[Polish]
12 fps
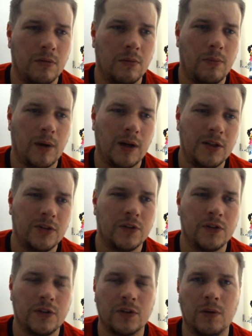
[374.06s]
palić, to
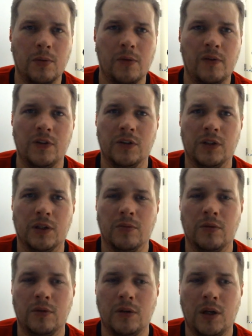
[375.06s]
jest ciężko powiedzieć, tak,
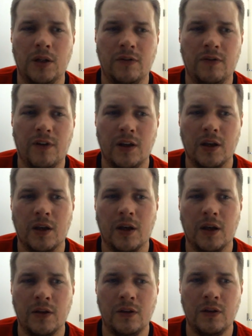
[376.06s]
bo ani fajek,
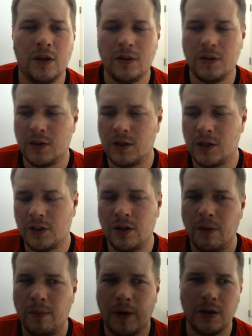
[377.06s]
ani, ani cygar się
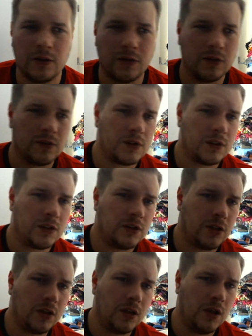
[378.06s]
nie pali, tylko w
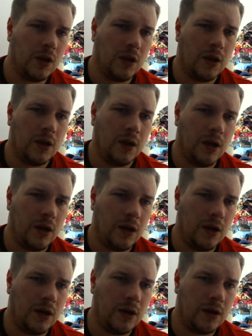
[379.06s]
zasadzie
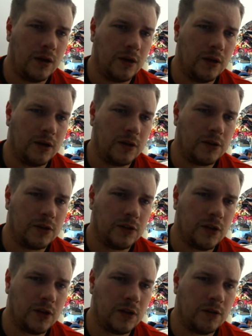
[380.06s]
e, się
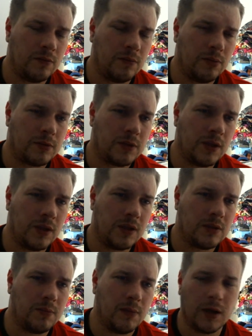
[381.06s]
poznaje ich
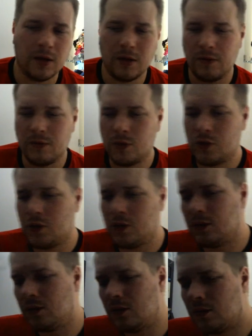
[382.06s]
smak.
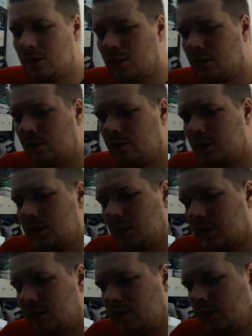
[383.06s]
Wróciłem do, do, do
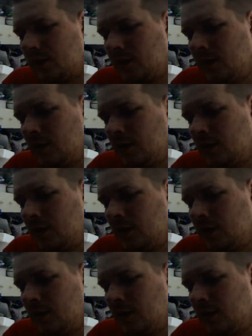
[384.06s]
fajczarstwa,